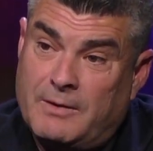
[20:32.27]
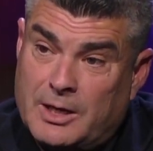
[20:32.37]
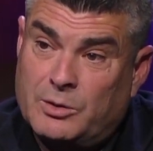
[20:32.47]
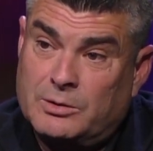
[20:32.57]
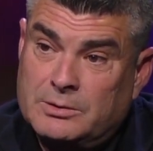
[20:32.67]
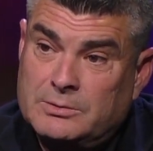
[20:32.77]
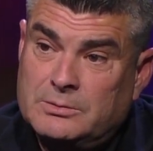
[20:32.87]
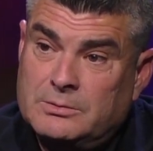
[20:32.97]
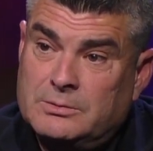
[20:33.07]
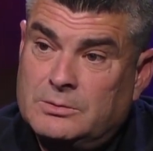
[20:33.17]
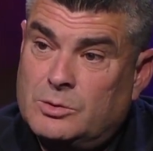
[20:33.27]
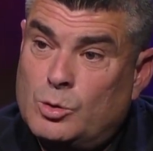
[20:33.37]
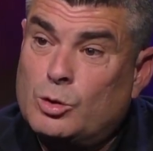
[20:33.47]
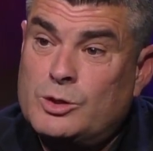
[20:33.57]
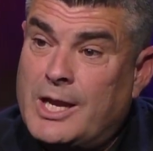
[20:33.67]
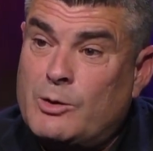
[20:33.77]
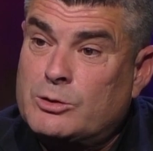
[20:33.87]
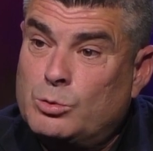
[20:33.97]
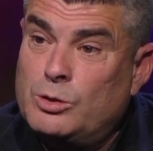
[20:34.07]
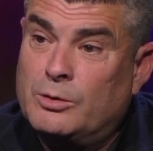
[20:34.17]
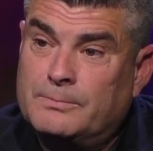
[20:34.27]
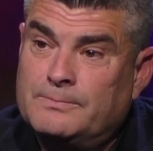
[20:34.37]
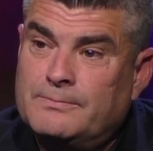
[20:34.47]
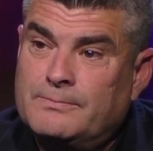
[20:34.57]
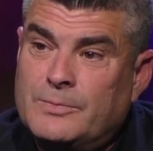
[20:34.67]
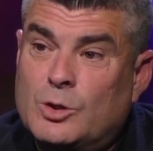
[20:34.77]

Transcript: banco no, ya no es una hucha.